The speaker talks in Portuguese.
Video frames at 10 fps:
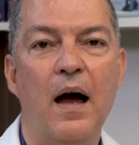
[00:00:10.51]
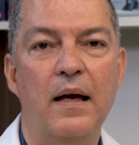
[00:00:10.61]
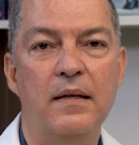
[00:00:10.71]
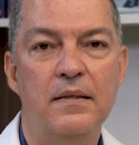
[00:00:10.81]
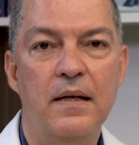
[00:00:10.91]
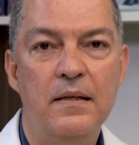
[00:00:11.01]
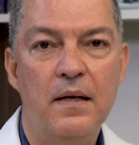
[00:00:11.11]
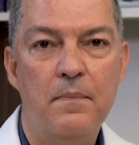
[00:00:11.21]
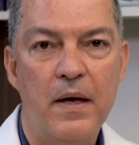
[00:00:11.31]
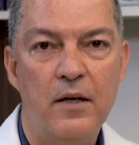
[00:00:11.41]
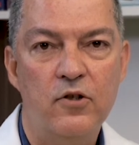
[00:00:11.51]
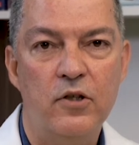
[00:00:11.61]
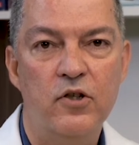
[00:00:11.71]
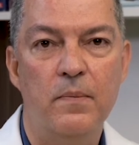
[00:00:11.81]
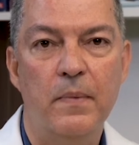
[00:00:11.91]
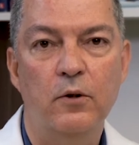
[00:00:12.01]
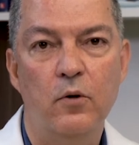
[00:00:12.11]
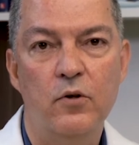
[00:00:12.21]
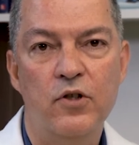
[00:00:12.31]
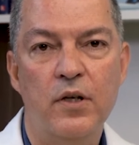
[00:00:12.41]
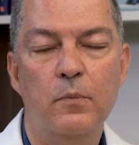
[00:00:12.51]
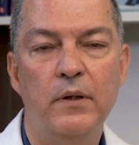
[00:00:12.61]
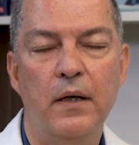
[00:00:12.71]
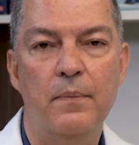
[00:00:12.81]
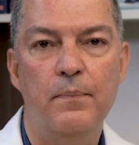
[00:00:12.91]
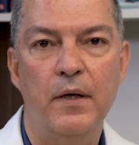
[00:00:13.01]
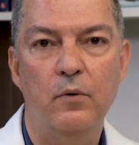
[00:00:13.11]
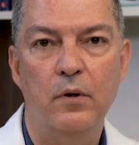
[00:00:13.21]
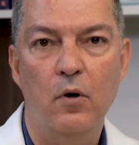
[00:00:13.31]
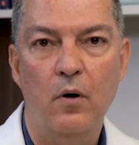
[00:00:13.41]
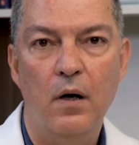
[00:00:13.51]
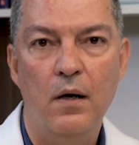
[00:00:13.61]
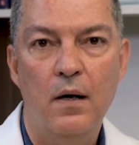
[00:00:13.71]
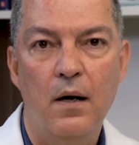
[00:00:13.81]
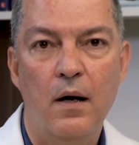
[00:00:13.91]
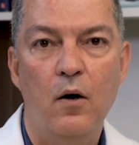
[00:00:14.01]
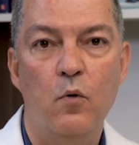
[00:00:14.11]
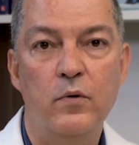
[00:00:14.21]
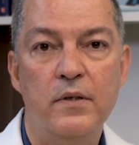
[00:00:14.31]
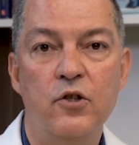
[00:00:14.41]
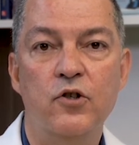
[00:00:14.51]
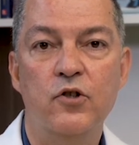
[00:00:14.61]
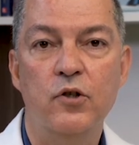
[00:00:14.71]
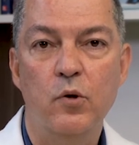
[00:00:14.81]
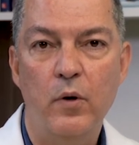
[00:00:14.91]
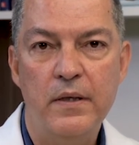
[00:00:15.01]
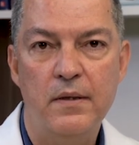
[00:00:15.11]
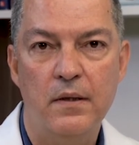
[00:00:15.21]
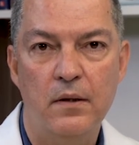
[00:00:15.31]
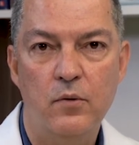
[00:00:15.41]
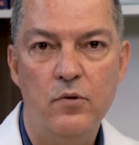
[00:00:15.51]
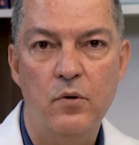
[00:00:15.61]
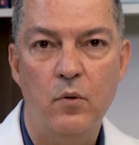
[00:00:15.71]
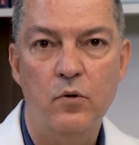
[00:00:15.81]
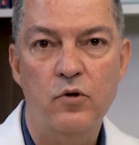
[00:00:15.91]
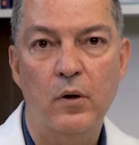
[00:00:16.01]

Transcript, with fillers: A Residência Médica de Hematologia e Hemoterapia do IDOR consiste de dois anos, onde o